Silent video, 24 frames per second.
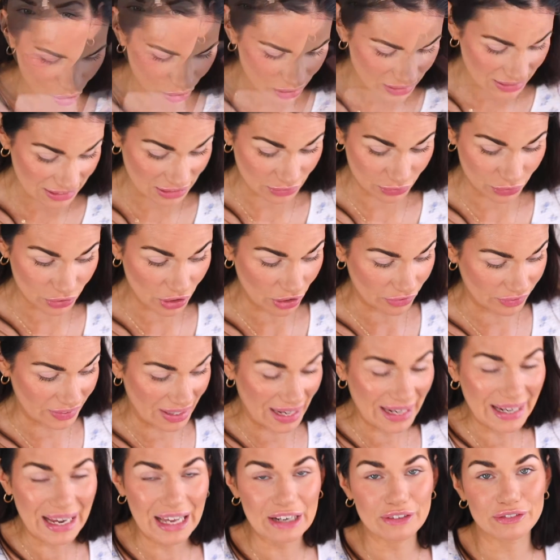Und ich würde auf
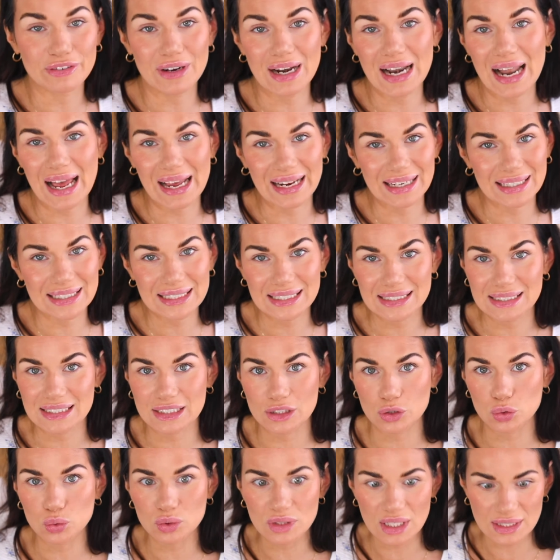gar keinen Fall eigentlich
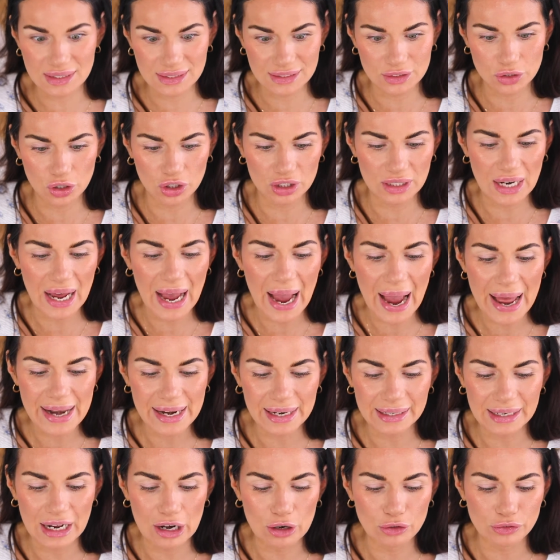jetzt zusätzlich noch ein
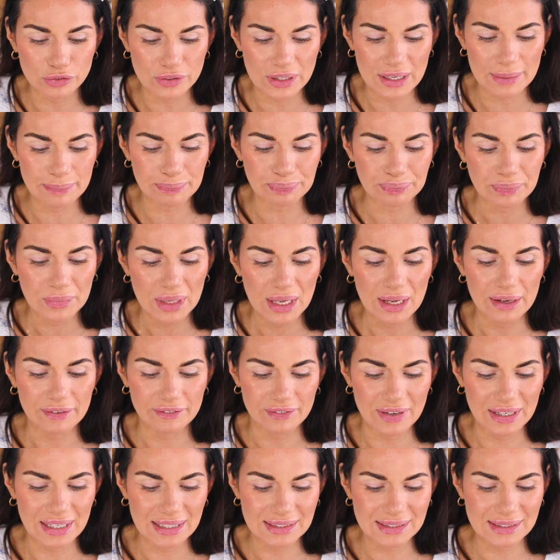Highlight aufgeben,
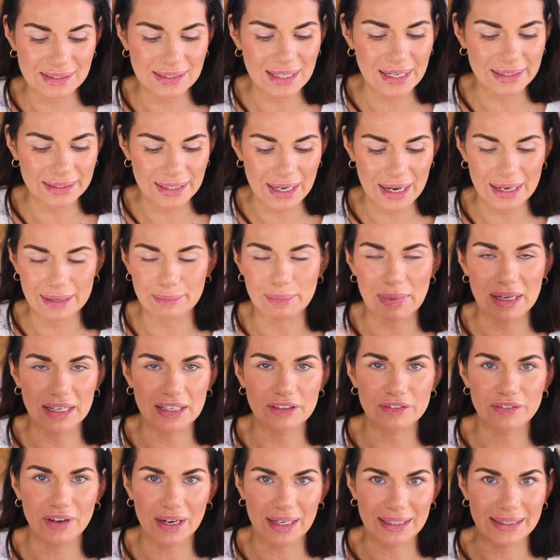weil das ist halt ja im
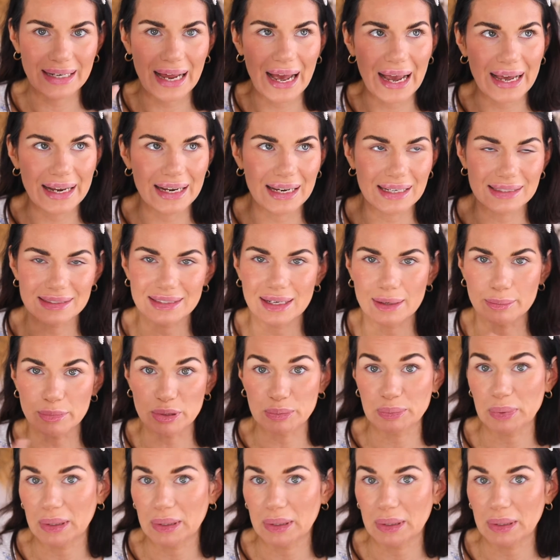Endeffekt ein Highlighter mit